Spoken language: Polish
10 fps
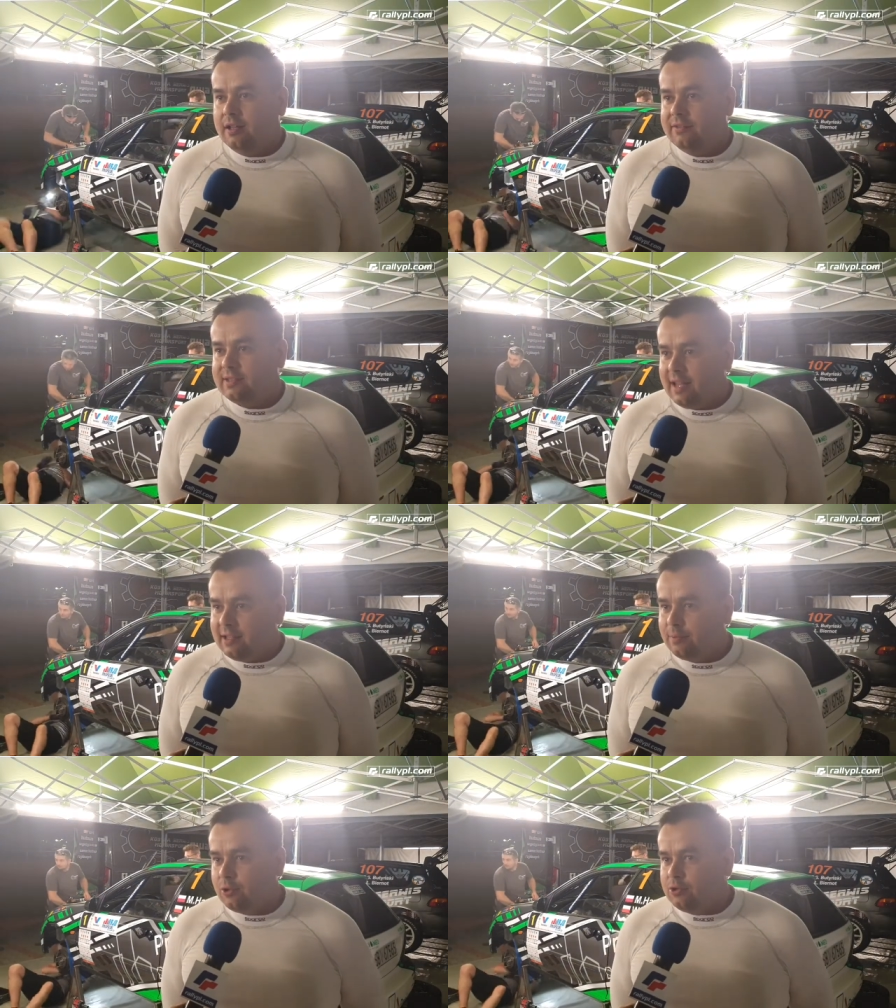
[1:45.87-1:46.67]
Yy,
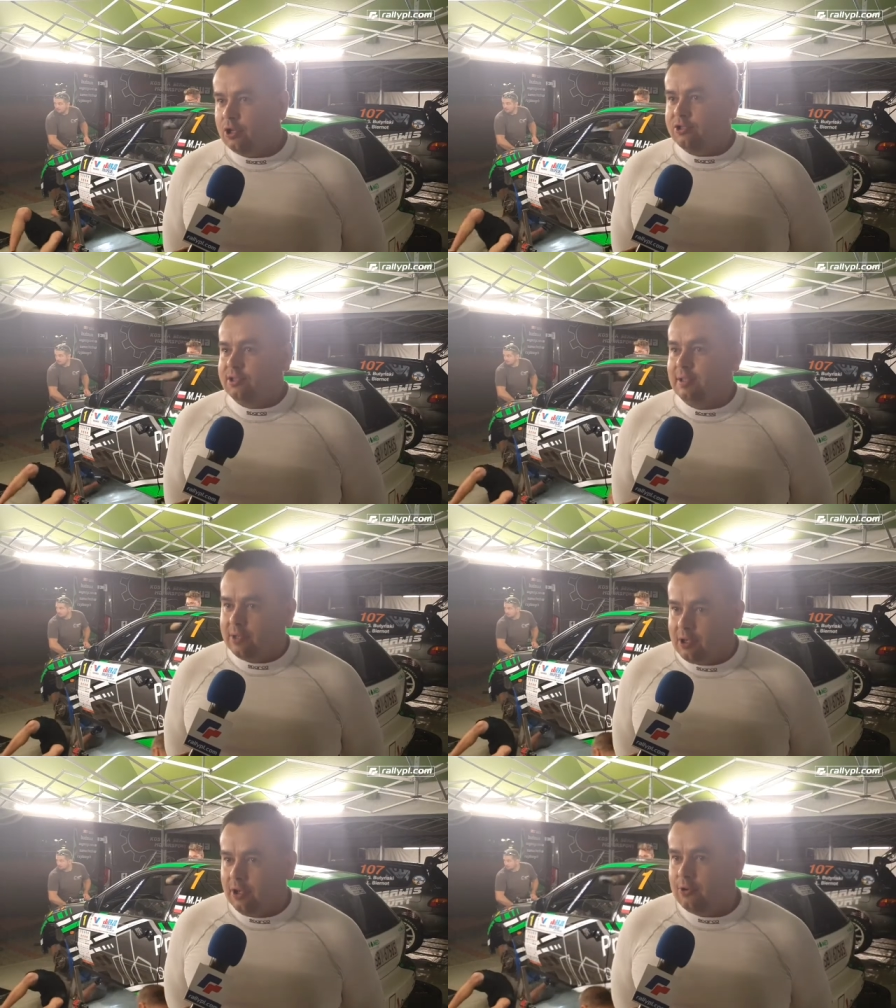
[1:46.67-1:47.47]
względem trudności z
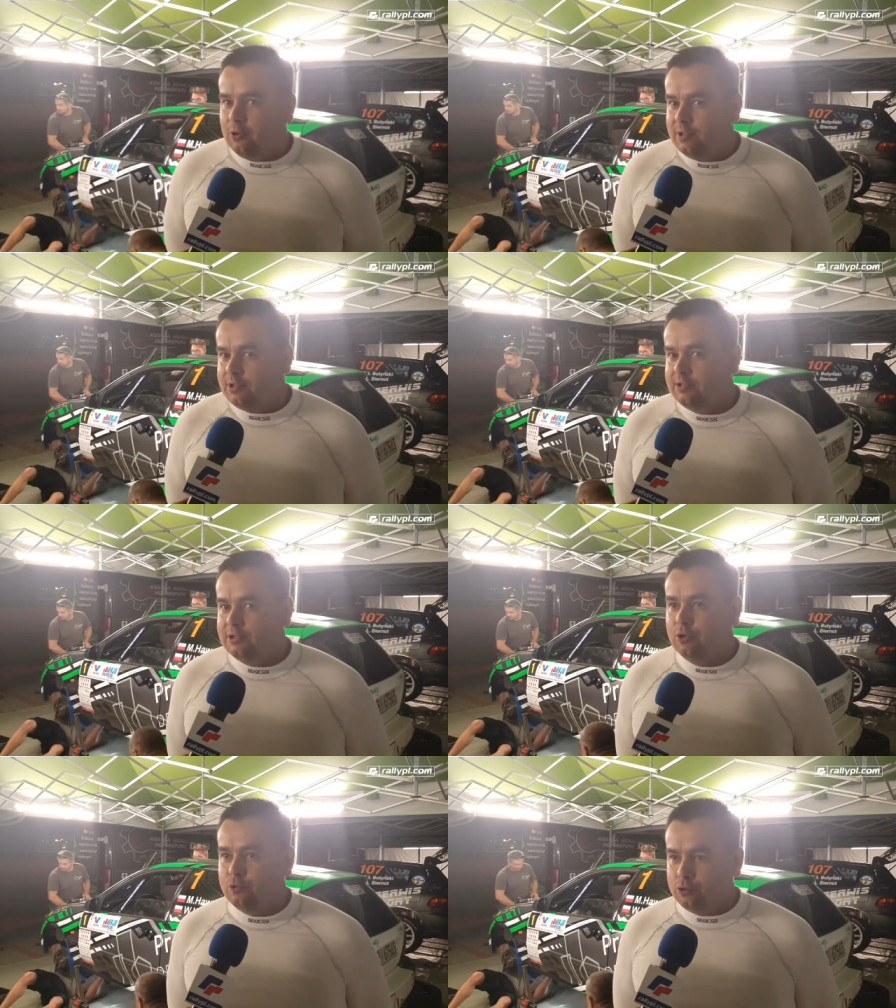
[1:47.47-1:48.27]
tamtego roku myślę, że
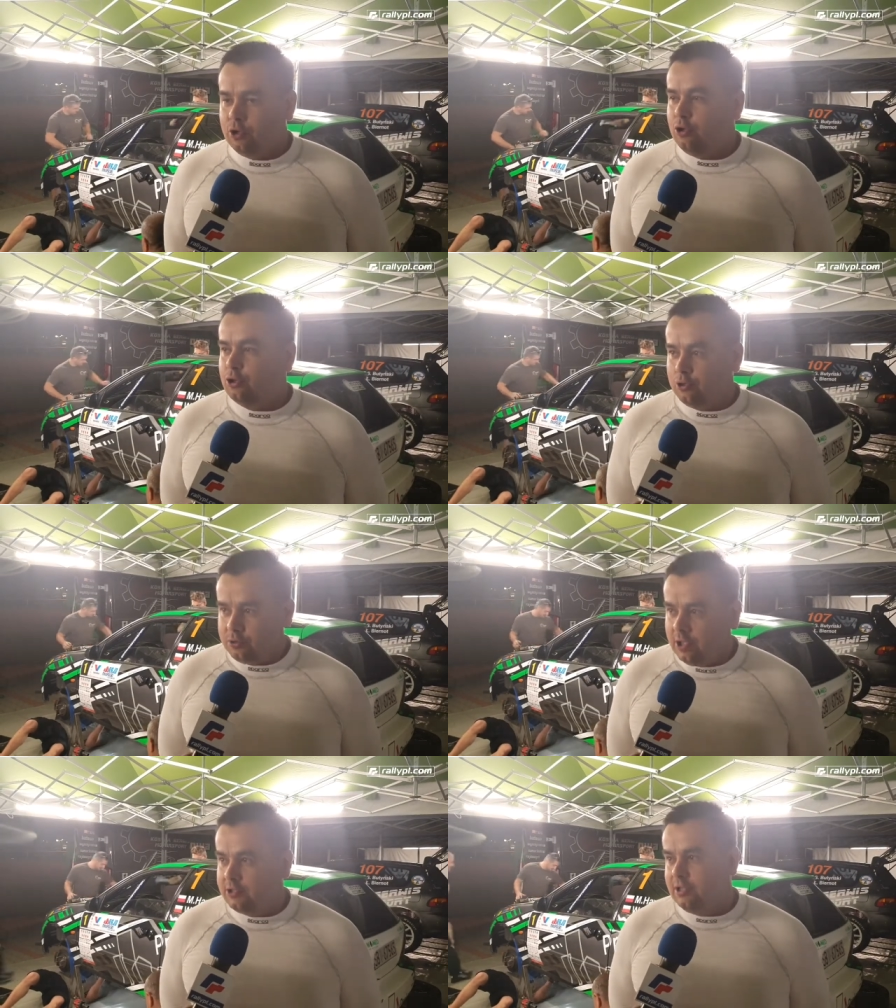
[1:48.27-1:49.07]
są dużo
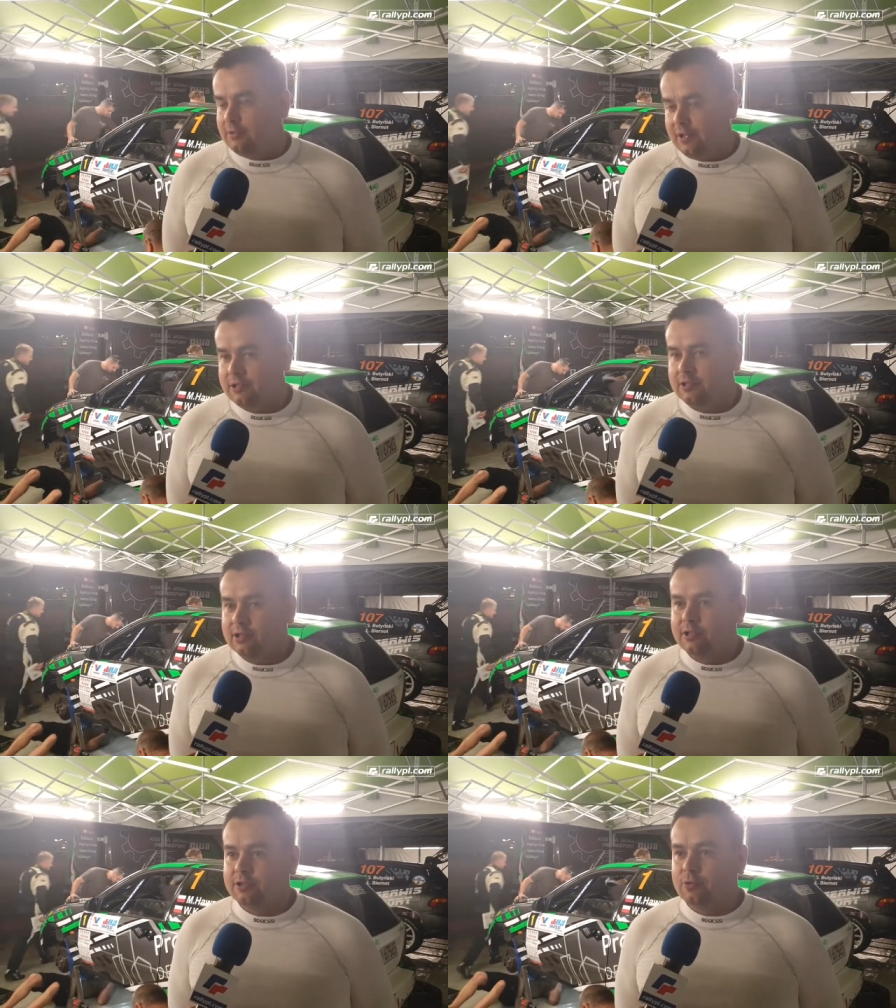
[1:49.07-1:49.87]
trudniejsze, zwłaszcza, że
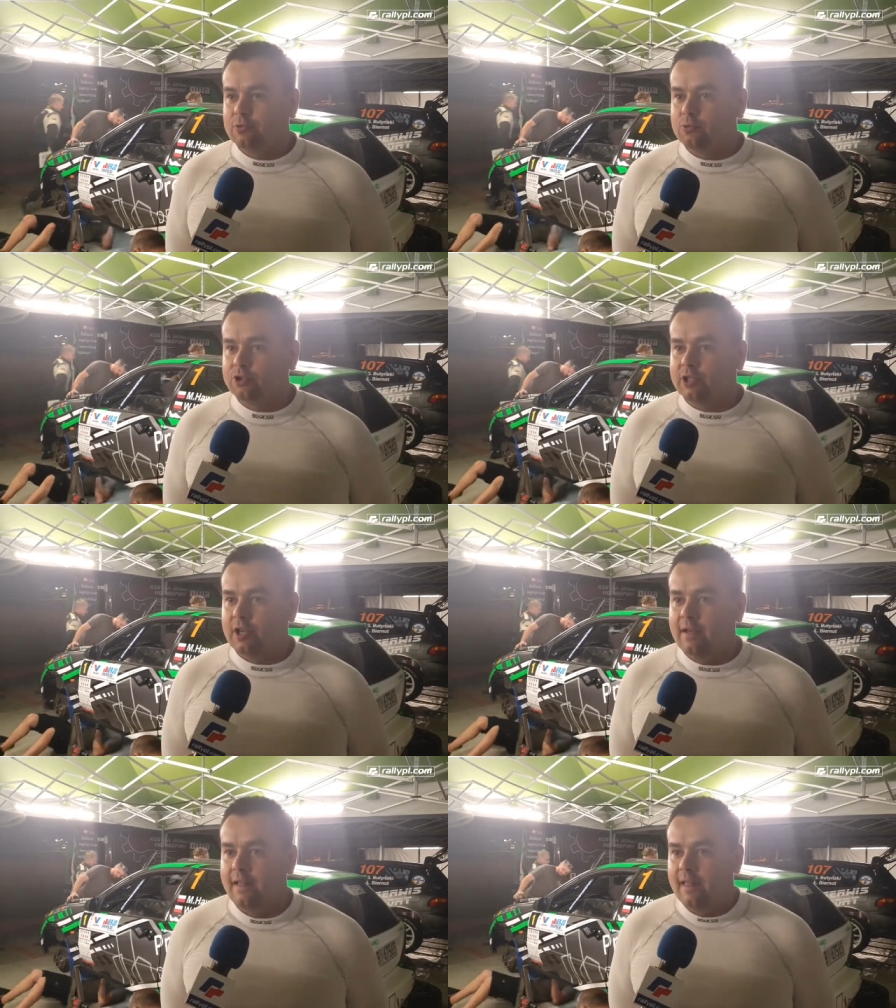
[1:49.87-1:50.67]
też są
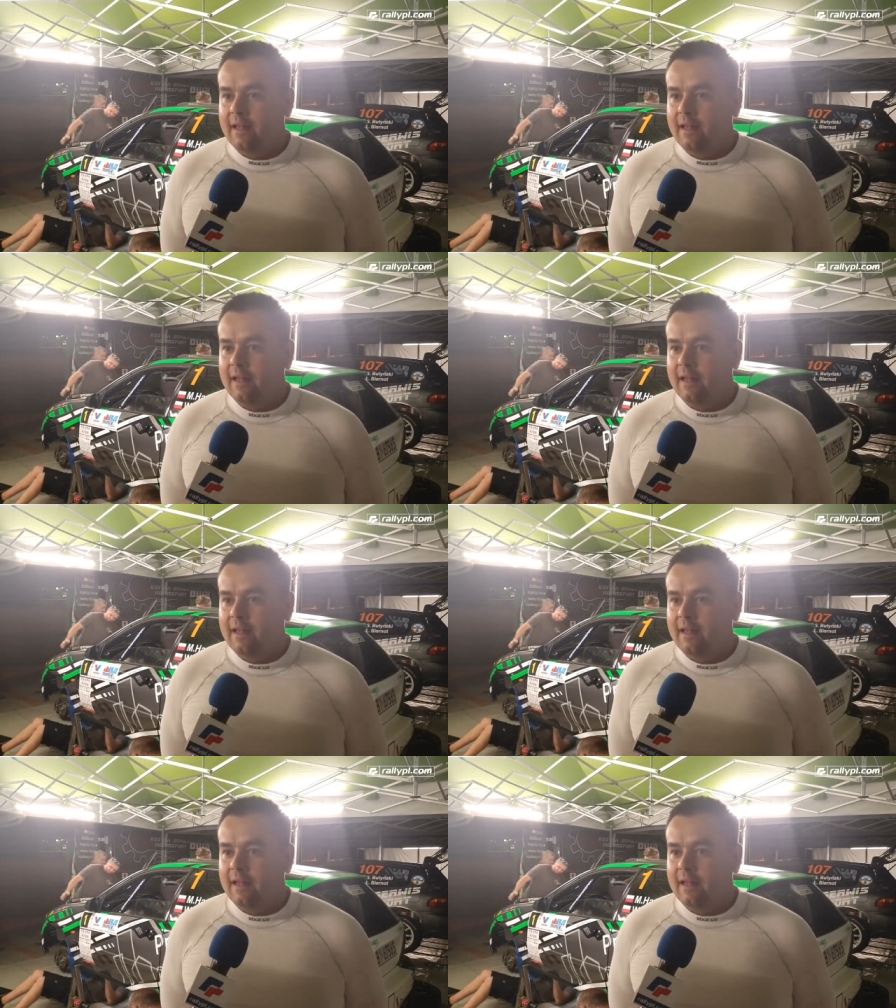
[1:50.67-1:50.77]
dłuższe.